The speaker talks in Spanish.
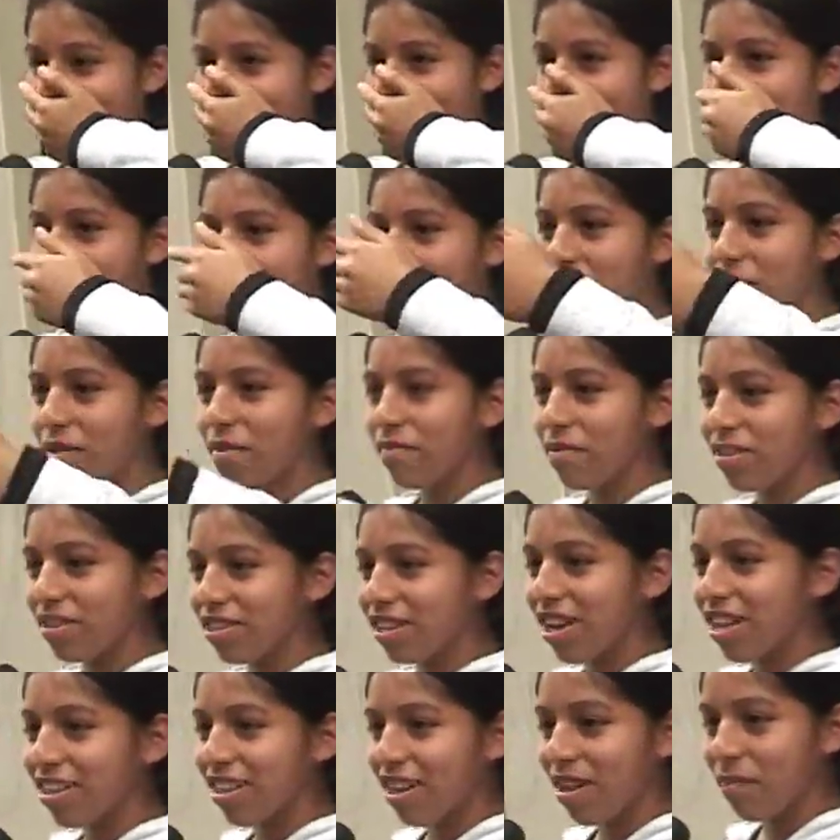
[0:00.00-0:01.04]
El primer
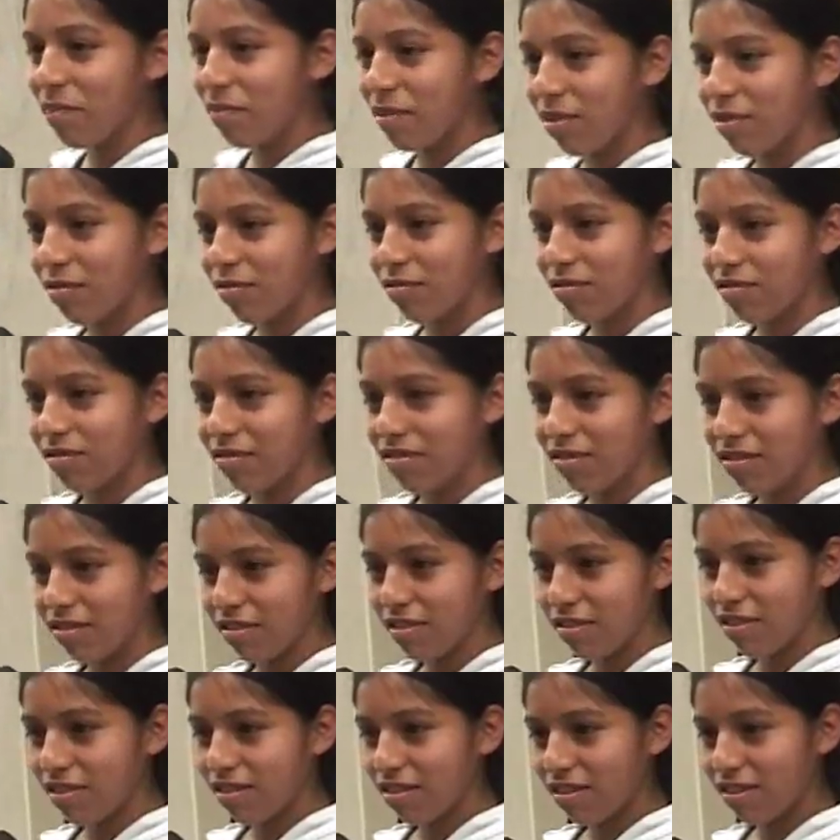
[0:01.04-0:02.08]
presidente de Perú. No,
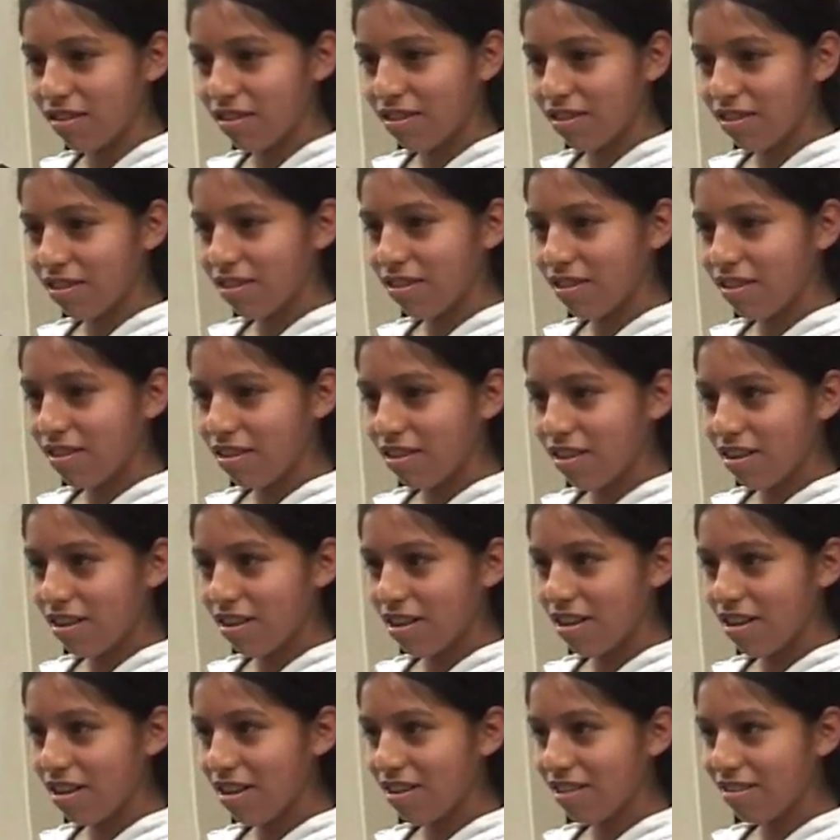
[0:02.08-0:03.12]

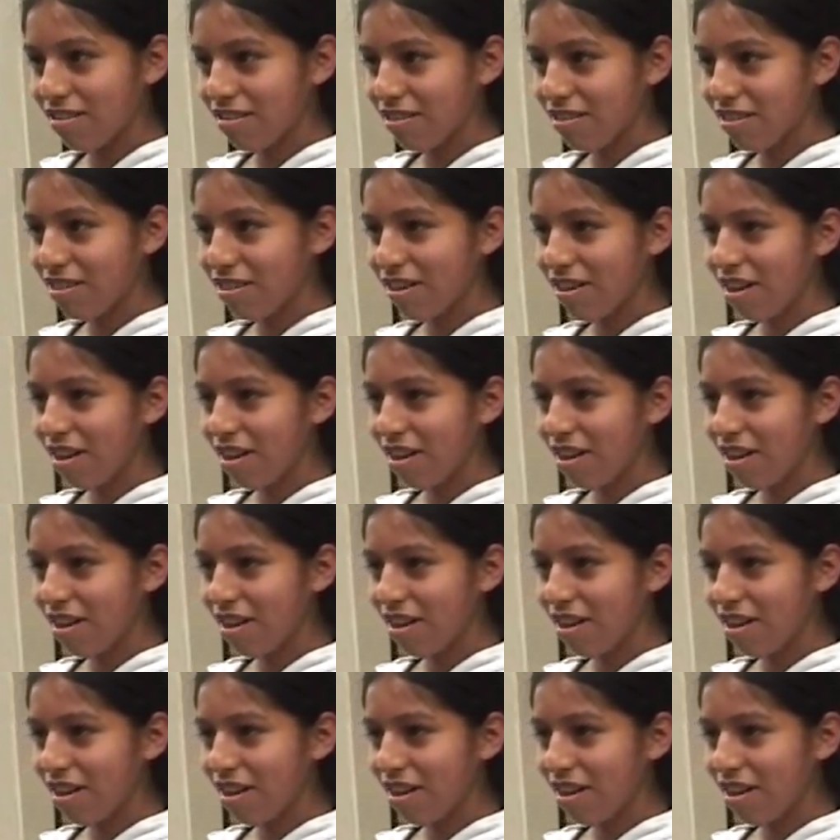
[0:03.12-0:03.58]
no, no,